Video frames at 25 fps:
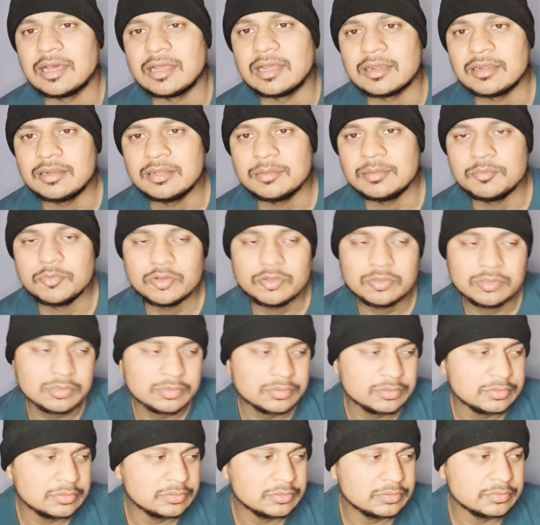कारण हम
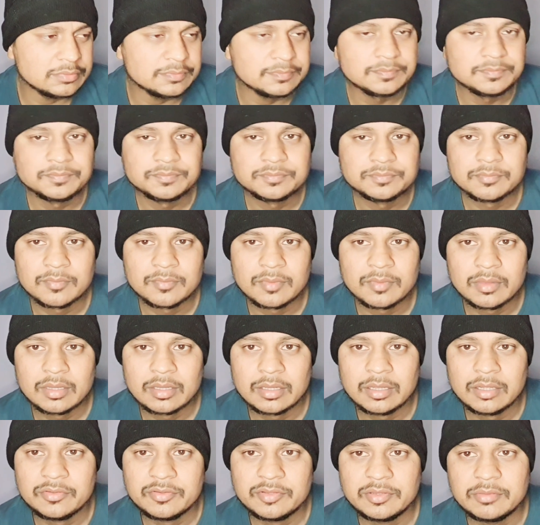
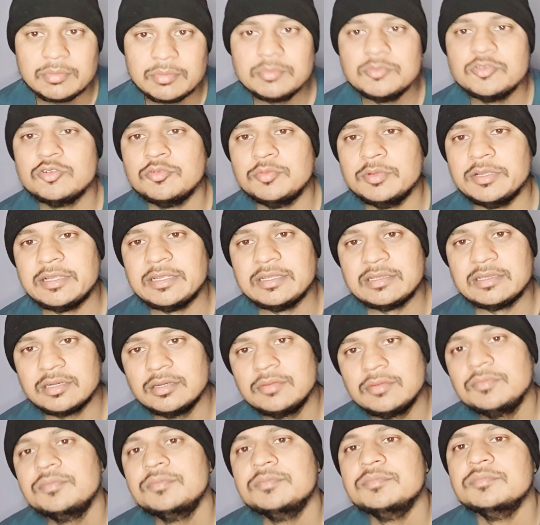लोग शिवम दुबे की
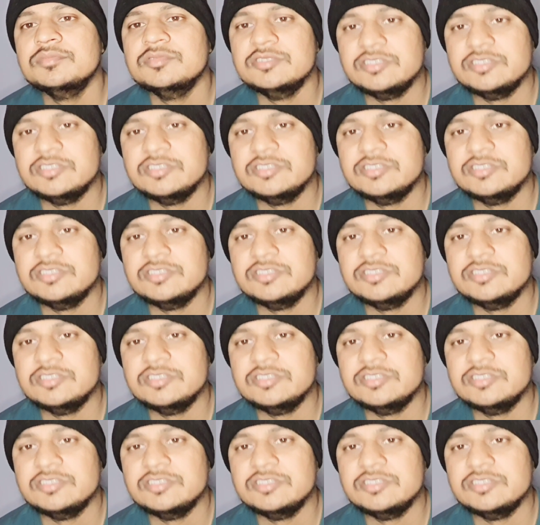तरफ